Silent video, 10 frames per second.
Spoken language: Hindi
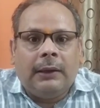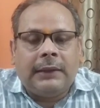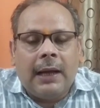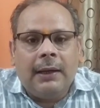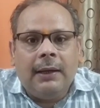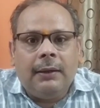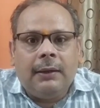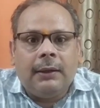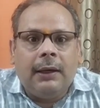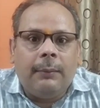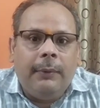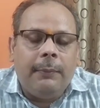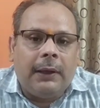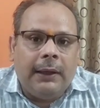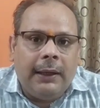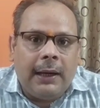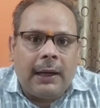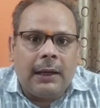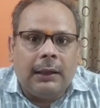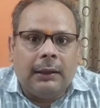अचानक गर्मी बढ़ने के
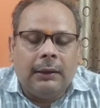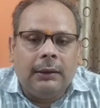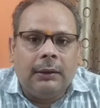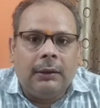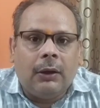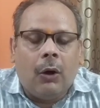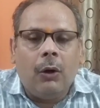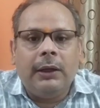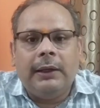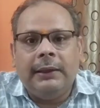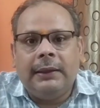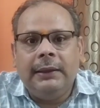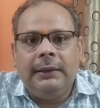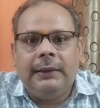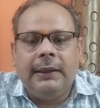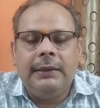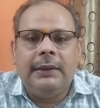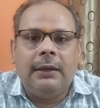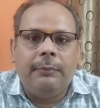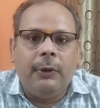कारण और इतनी तेज
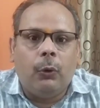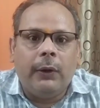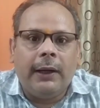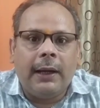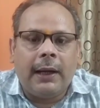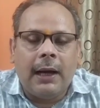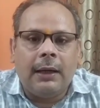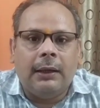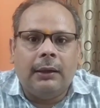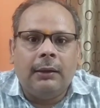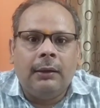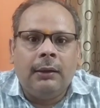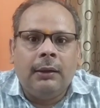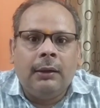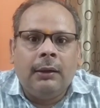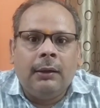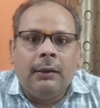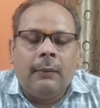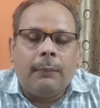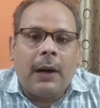गर्मी होने के कारण
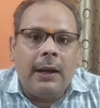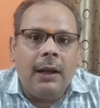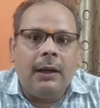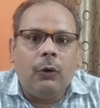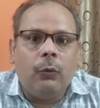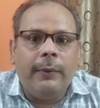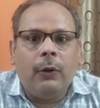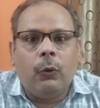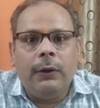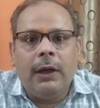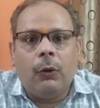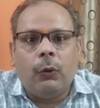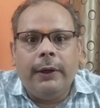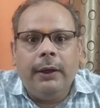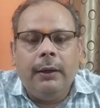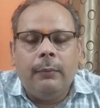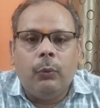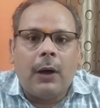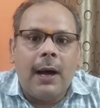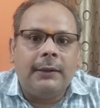प्रायः घरों में कोई ना कोई
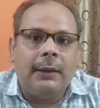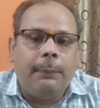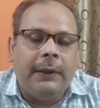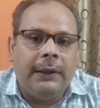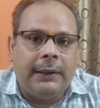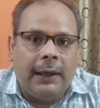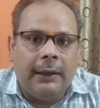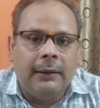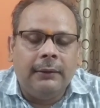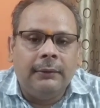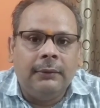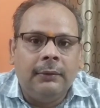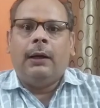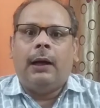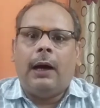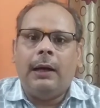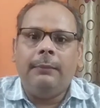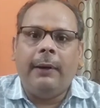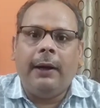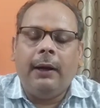बुखार से पीड़ित है
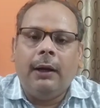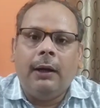आज मैं